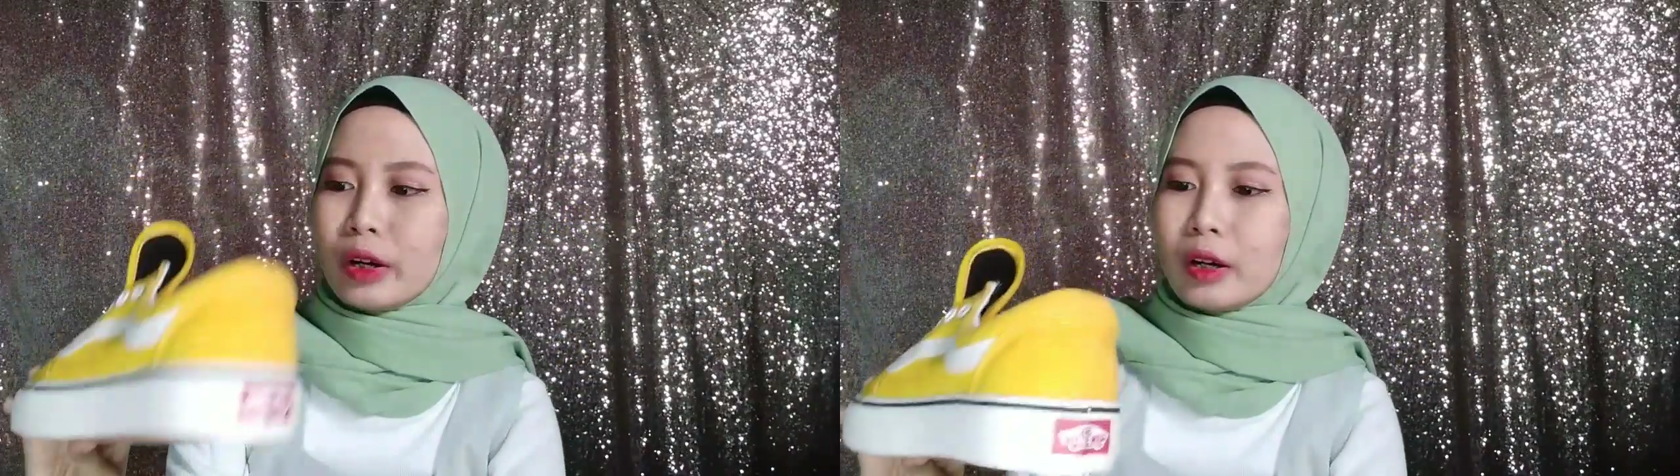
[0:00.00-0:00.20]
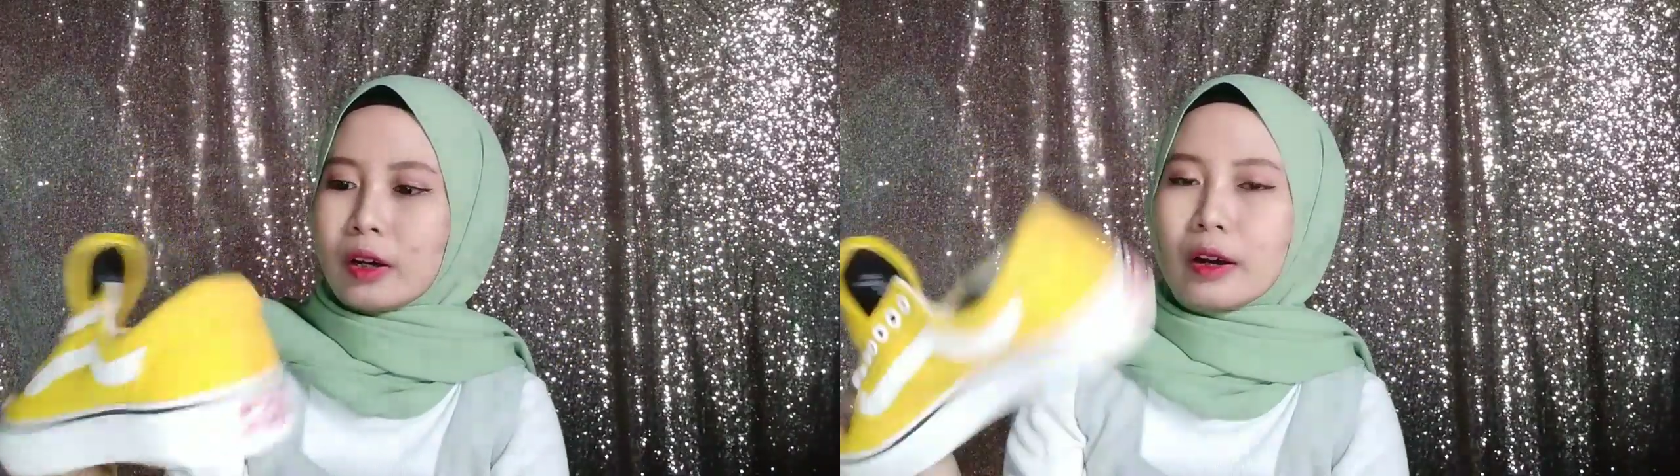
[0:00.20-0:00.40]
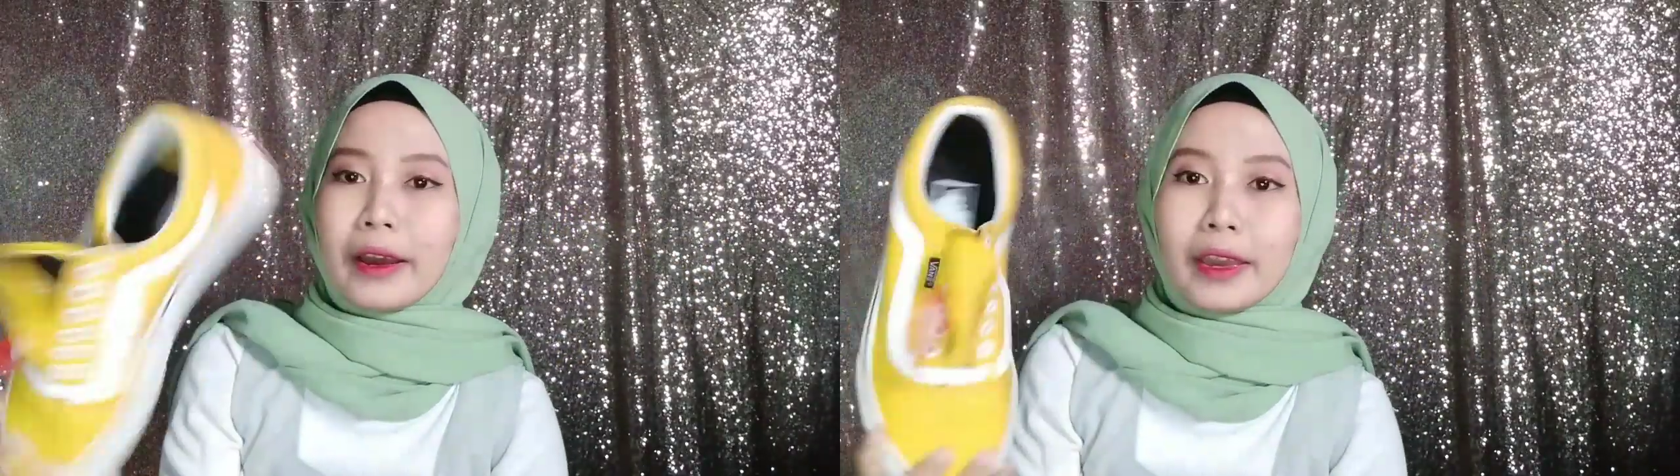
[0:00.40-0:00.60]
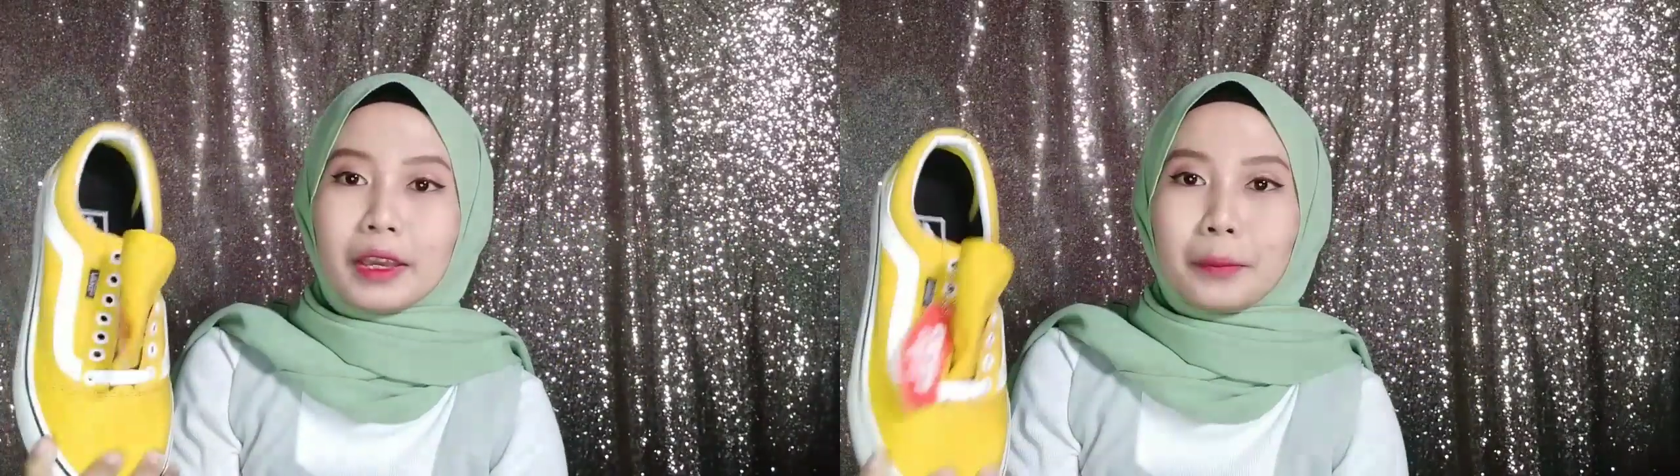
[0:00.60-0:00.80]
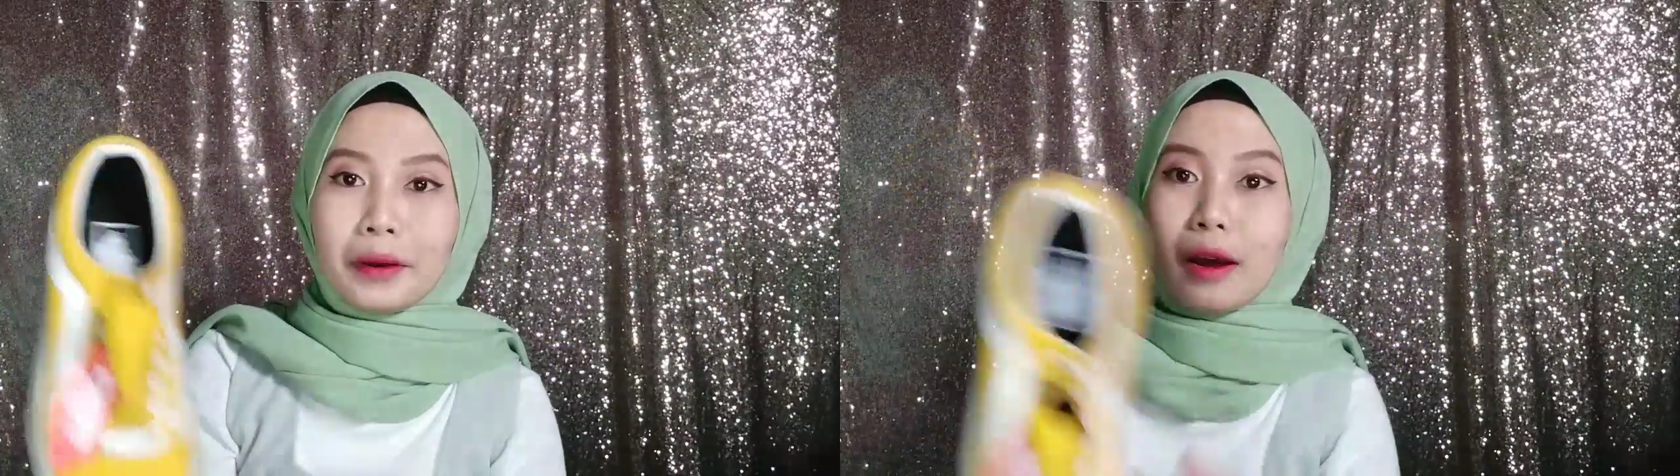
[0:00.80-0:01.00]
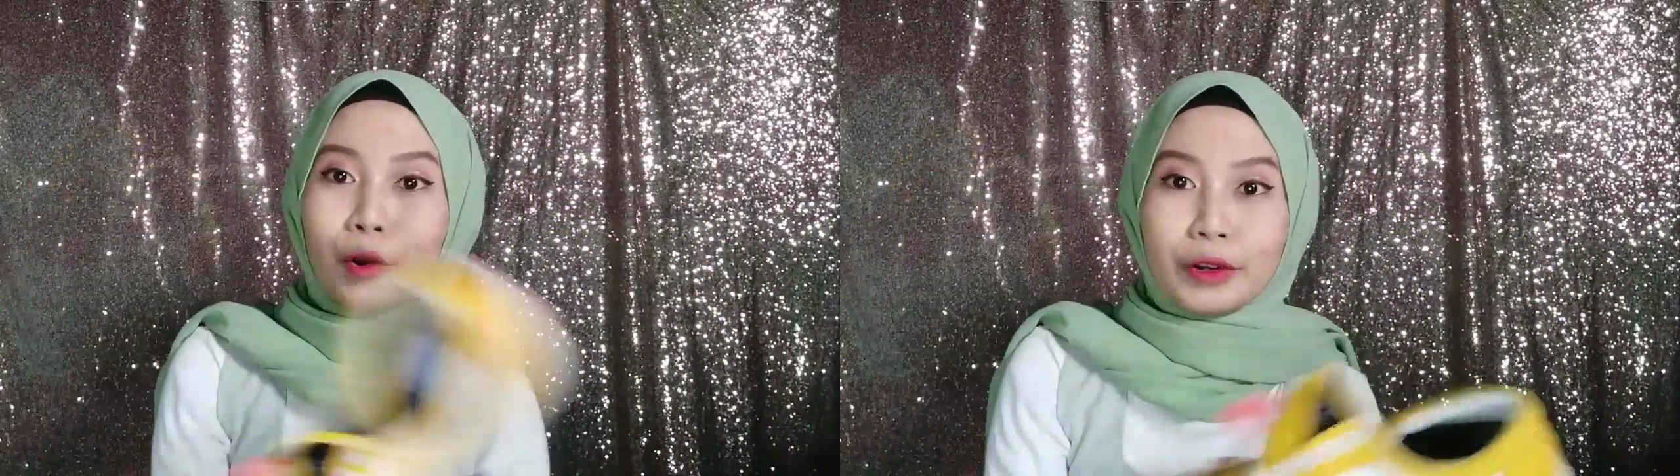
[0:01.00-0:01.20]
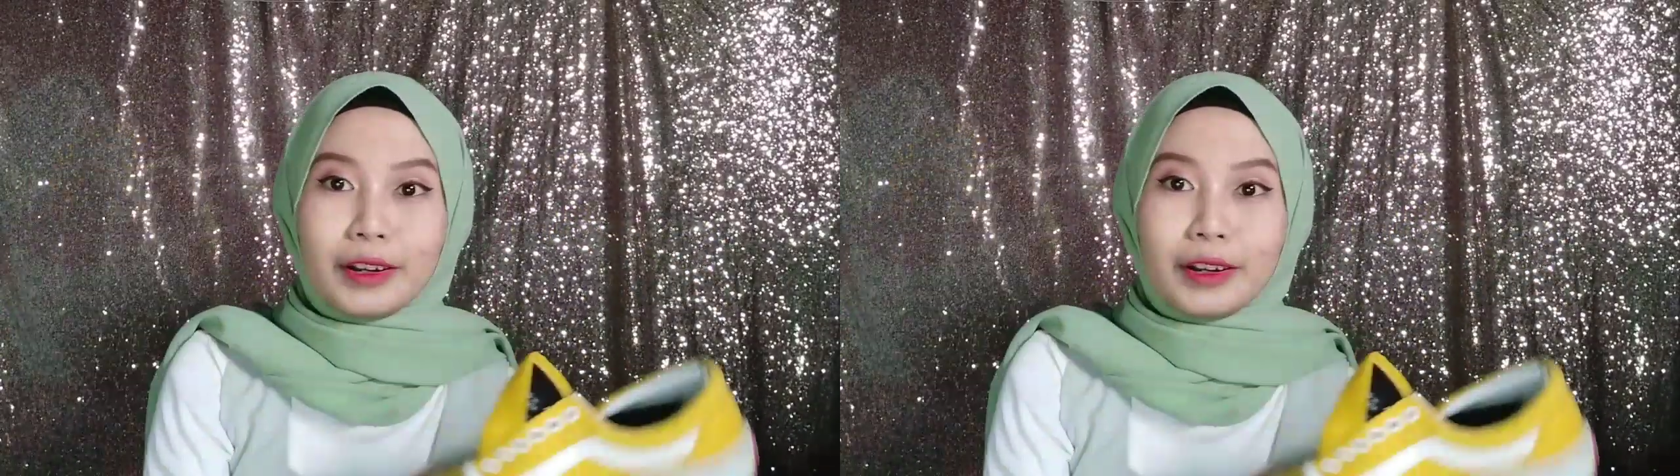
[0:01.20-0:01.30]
uh, kayak gimana kalau udah